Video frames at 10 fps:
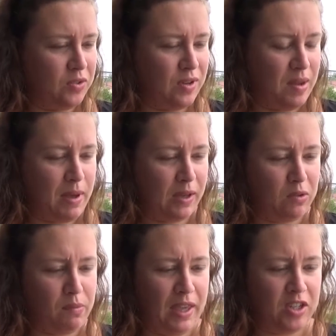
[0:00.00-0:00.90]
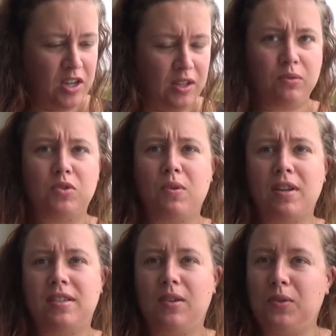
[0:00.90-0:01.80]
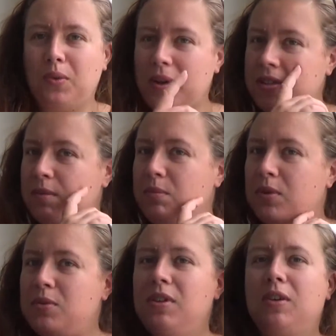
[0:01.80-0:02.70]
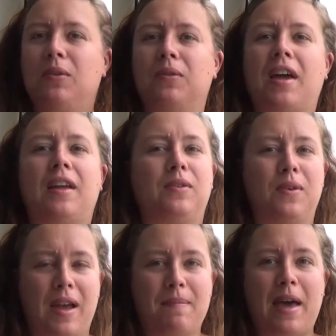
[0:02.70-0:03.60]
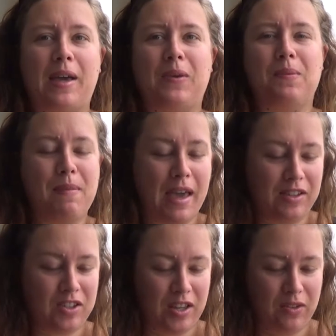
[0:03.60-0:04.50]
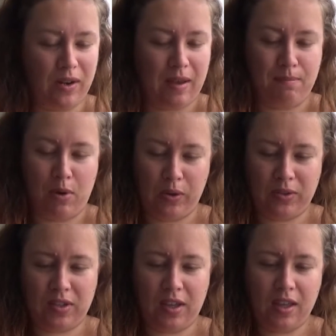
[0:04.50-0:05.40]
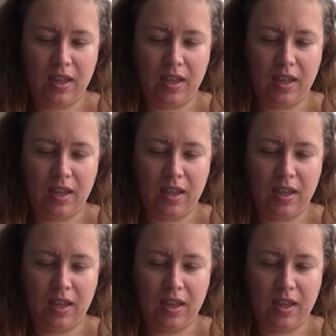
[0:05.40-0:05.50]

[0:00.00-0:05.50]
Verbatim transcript: de la marque Baïja donc je crois que c'est le troisième produit que l'on a de la marque Baija dans la box.